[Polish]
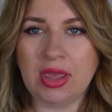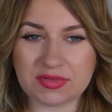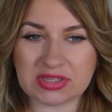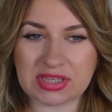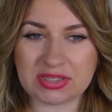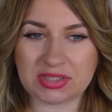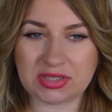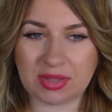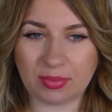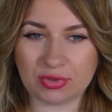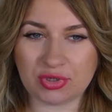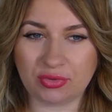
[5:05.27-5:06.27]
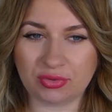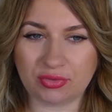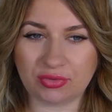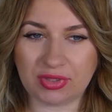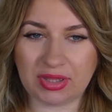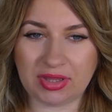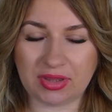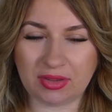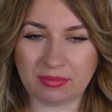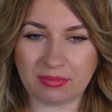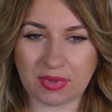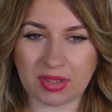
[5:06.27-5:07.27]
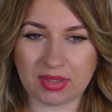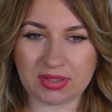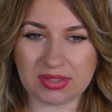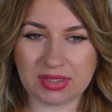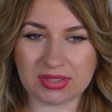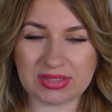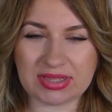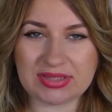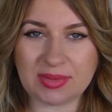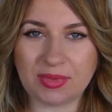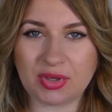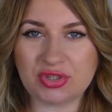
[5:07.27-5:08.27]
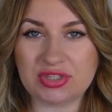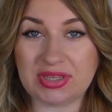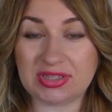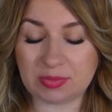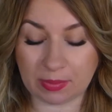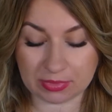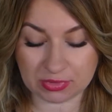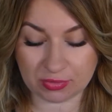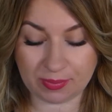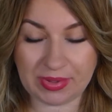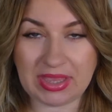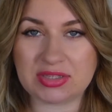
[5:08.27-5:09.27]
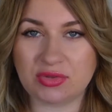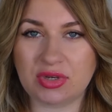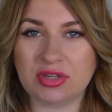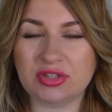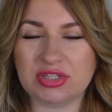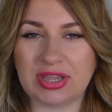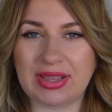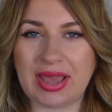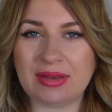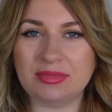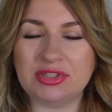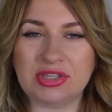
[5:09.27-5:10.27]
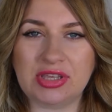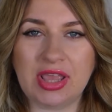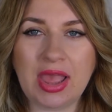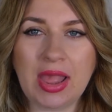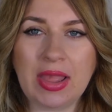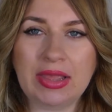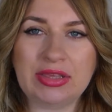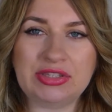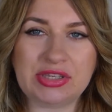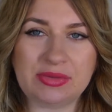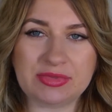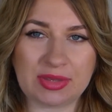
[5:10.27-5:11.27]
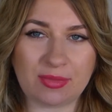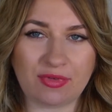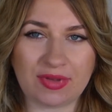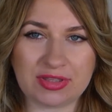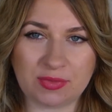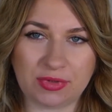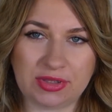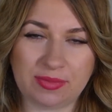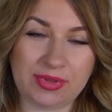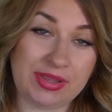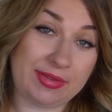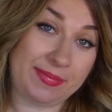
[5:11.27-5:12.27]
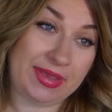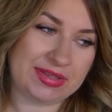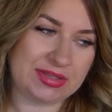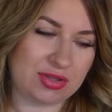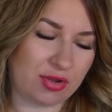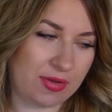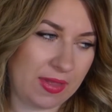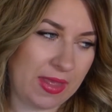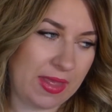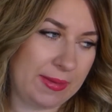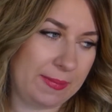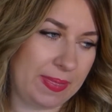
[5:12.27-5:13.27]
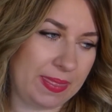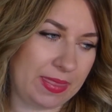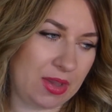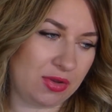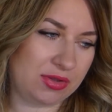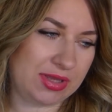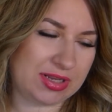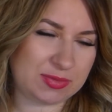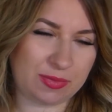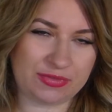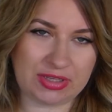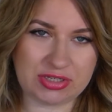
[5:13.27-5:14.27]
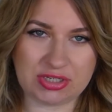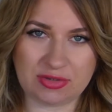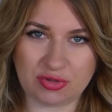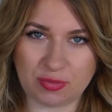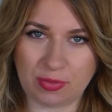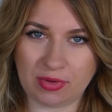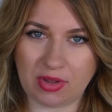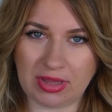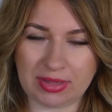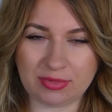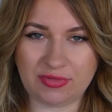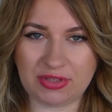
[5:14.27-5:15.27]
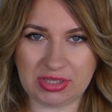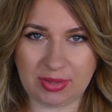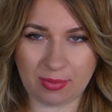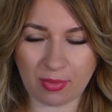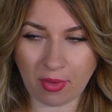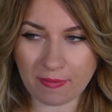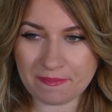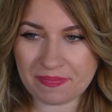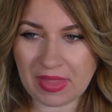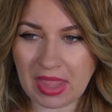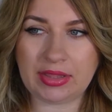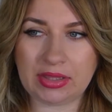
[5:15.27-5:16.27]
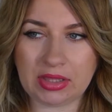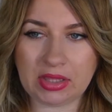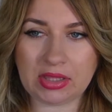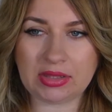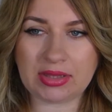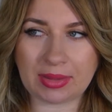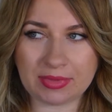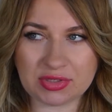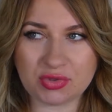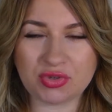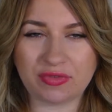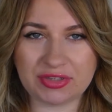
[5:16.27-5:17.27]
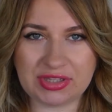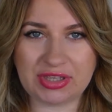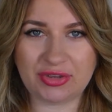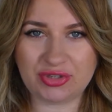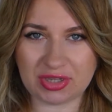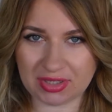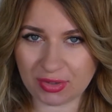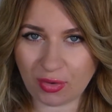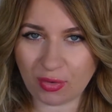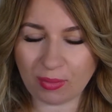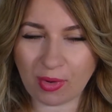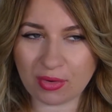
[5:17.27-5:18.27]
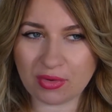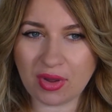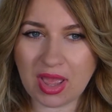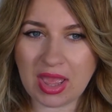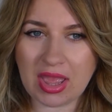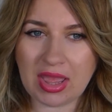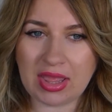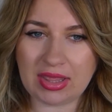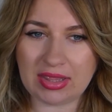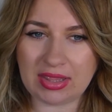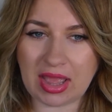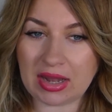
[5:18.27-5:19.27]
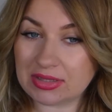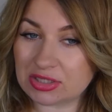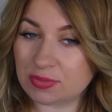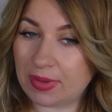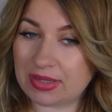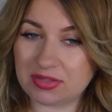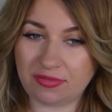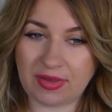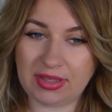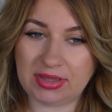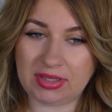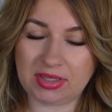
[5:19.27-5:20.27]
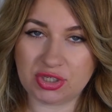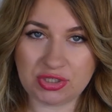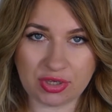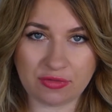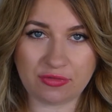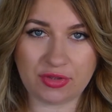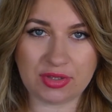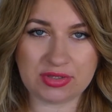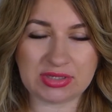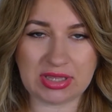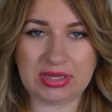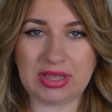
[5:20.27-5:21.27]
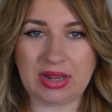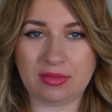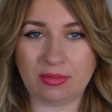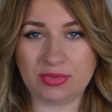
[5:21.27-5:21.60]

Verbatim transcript: I w zasadzie na początku jedynym e, sensem jego życia jest po prostu pies, którego trzeba karmić i i się nim zajmować, bo gdyby nie ten pies, to mm, on nieraz powtarza, że już by go na tym świecie nie było. E, I tam jest dużo właśnie takiego czarnego humoru, e, ale też bardzo fajny, życiowy serial.